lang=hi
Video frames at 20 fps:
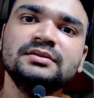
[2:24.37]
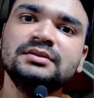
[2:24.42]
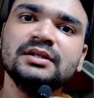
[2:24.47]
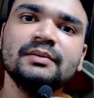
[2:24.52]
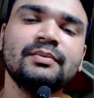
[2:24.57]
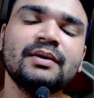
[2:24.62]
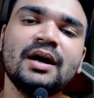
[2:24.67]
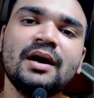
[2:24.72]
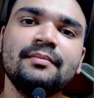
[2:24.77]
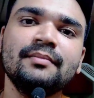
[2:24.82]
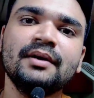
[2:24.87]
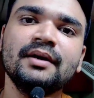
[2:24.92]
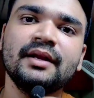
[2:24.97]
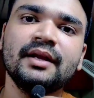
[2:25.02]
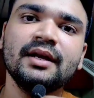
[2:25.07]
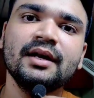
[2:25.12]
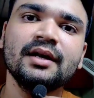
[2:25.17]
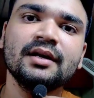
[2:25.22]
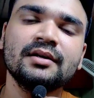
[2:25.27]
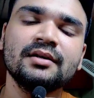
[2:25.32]
जब काम
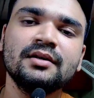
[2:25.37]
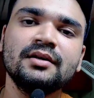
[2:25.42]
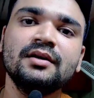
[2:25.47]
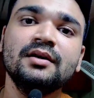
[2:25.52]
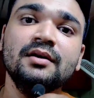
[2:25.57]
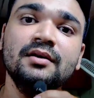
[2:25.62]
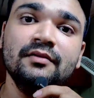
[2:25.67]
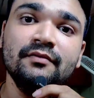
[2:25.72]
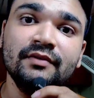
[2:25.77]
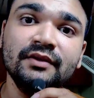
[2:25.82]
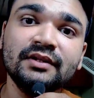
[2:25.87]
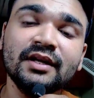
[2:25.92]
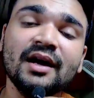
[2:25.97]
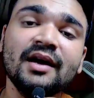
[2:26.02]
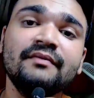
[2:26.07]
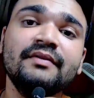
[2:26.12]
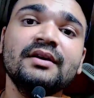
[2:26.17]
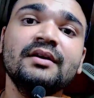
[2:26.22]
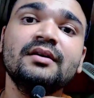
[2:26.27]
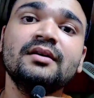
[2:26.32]
करेगा विथ
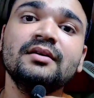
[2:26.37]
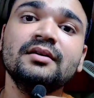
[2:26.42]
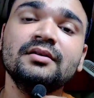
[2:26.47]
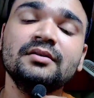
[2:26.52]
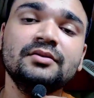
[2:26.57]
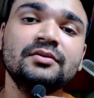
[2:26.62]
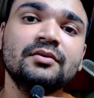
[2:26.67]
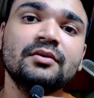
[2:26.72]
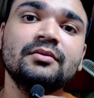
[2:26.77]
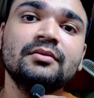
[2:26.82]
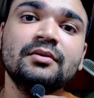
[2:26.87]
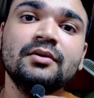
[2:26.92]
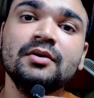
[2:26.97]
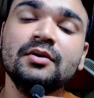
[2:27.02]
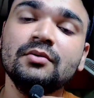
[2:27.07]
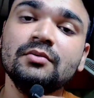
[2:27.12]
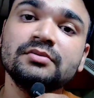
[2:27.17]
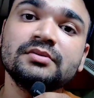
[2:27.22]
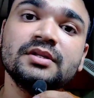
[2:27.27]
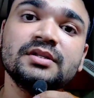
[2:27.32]
हैविंग अ यू नो
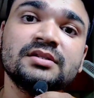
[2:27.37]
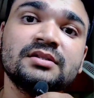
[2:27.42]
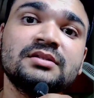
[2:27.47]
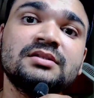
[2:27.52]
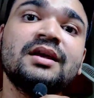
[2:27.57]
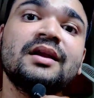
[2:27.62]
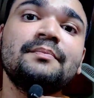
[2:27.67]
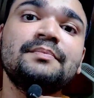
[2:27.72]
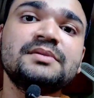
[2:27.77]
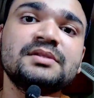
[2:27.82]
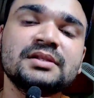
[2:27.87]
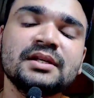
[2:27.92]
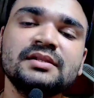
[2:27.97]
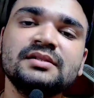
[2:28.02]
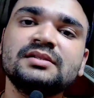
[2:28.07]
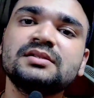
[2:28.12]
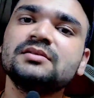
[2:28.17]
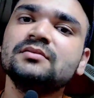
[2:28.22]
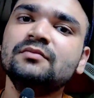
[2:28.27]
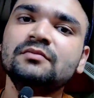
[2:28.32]
उसका स्क्रिप्ट
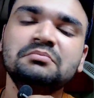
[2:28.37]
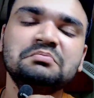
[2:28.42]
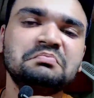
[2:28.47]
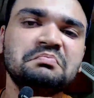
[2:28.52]
सेंस